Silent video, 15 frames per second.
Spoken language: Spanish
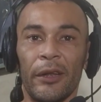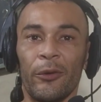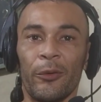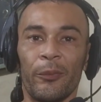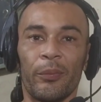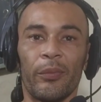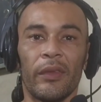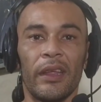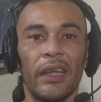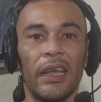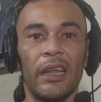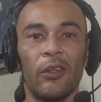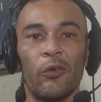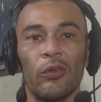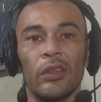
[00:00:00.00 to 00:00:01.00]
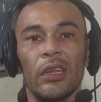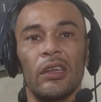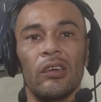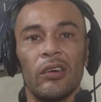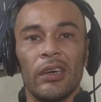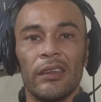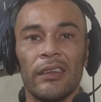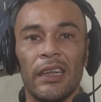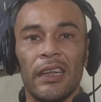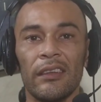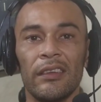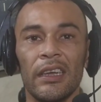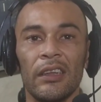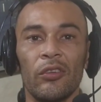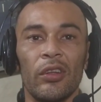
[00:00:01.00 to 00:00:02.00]
pero el contenido que están
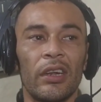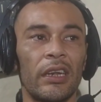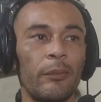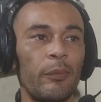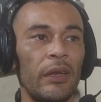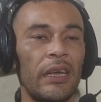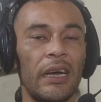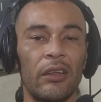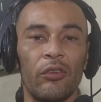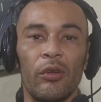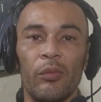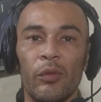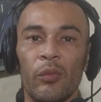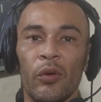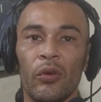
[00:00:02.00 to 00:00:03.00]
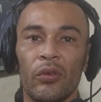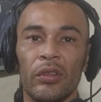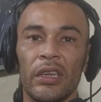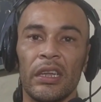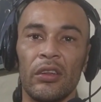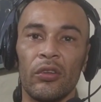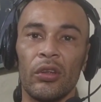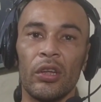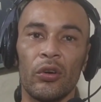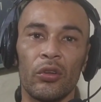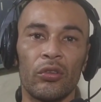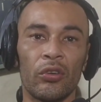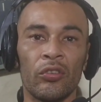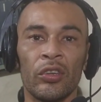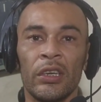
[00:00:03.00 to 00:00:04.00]
haciendo es replicando el mismo contenido de
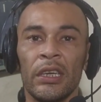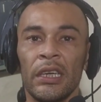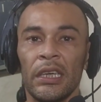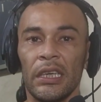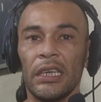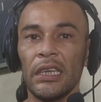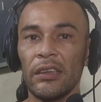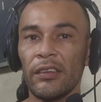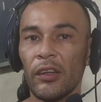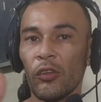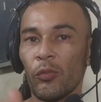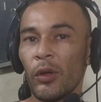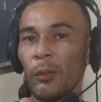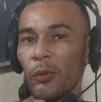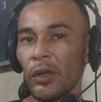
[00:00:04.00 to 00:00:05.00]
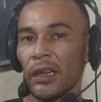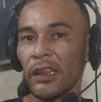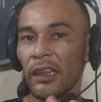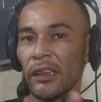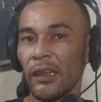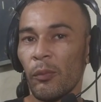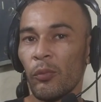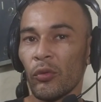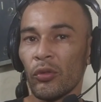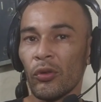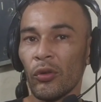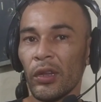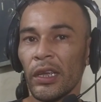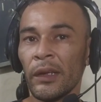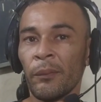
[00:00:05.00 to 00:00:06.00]
otros y se los voy a poner desde el
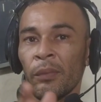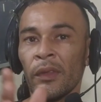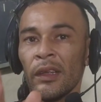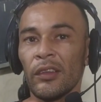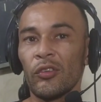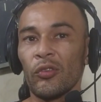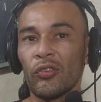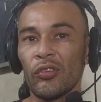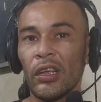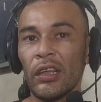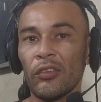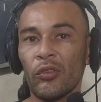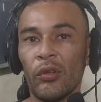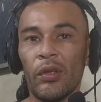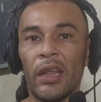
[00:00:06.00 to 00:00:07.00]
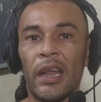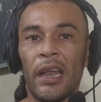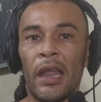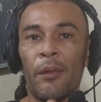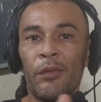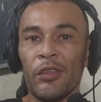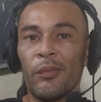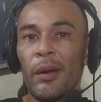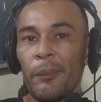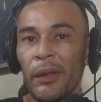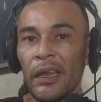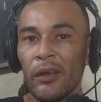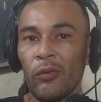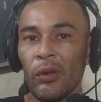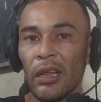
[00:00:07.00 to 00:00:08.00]
punto de si ustedes vieran la misma
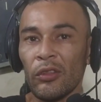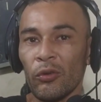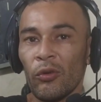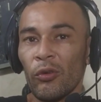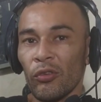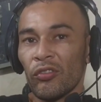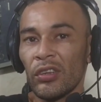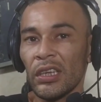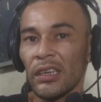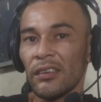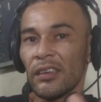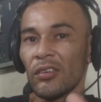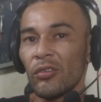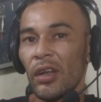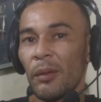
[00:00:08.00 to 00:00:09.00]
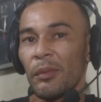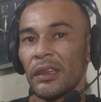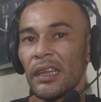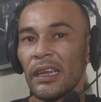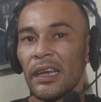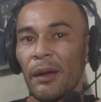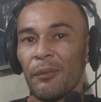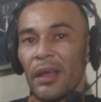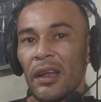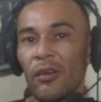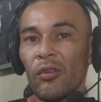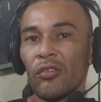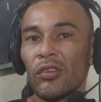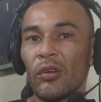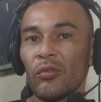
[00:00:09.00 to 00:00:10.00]
película todos los días y solamente le
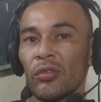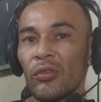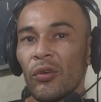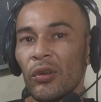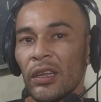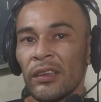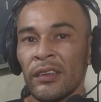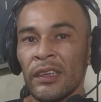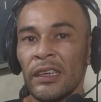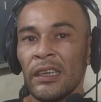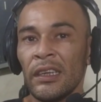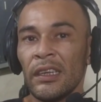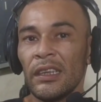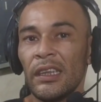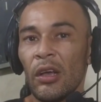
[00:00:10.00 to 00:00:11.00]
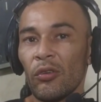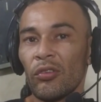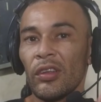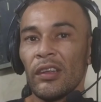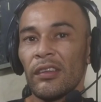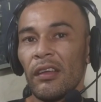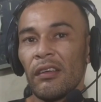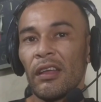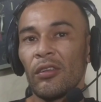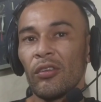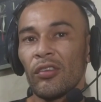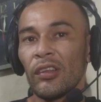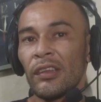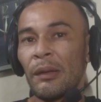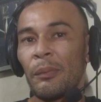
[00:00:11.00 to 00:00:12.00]
cambiaran los autores ya ustedes
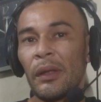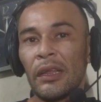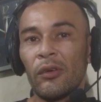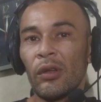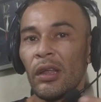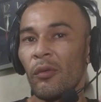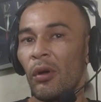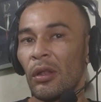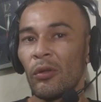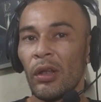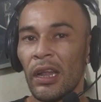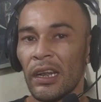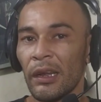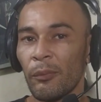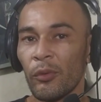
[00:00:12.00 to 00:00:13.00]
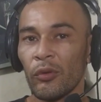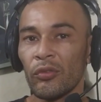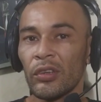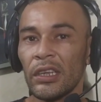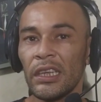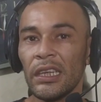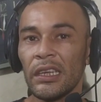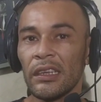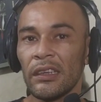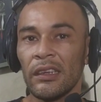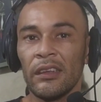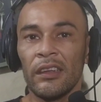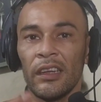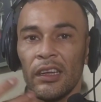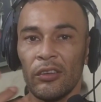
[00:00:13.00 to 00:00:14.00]
sabiéndose esa película igual no la reproducirían
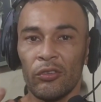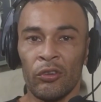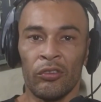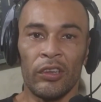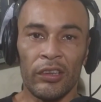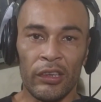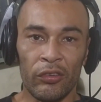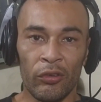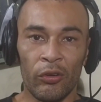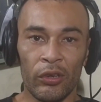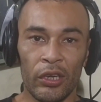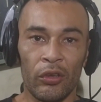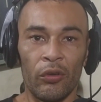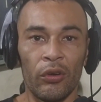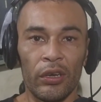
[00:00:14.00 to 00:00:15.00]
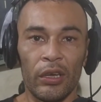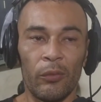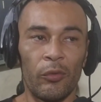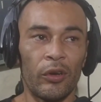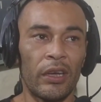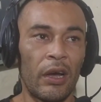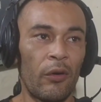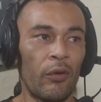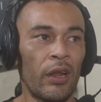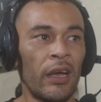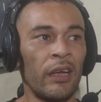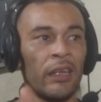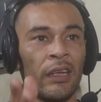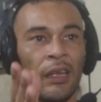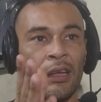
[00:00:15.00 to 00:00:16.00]
entonces eso es lo que yo como que
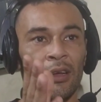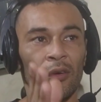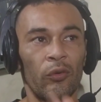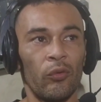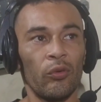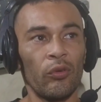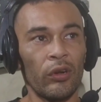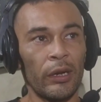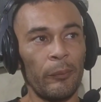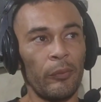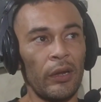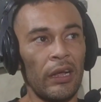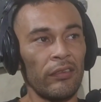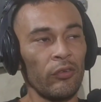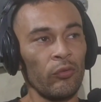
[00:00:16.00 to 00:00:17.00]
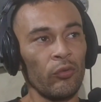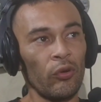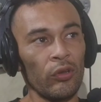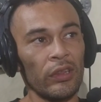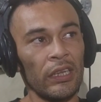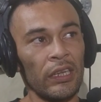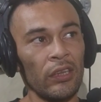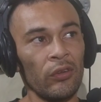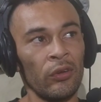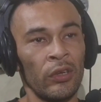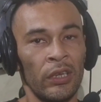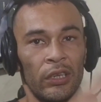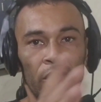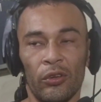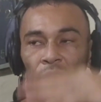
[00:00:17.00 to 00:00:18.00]
ahora uno hace un contenido
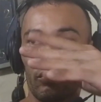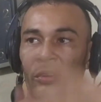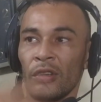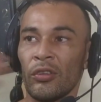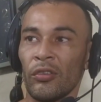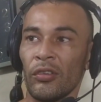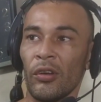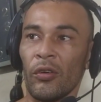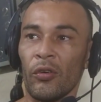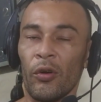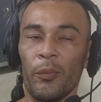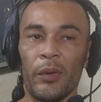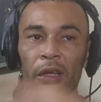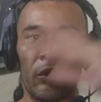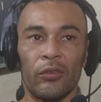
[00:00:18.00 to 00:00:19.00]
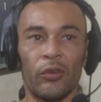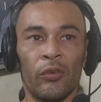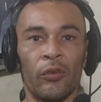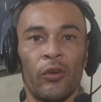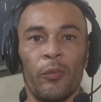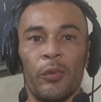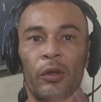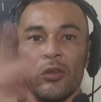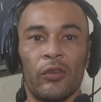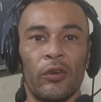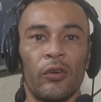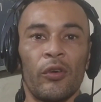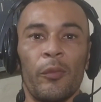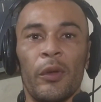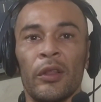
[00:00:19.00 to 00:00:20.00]
y otro entonces lo copia y otro lo copia y
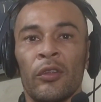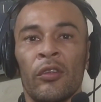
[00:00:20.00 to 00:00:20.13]
otro lo copia.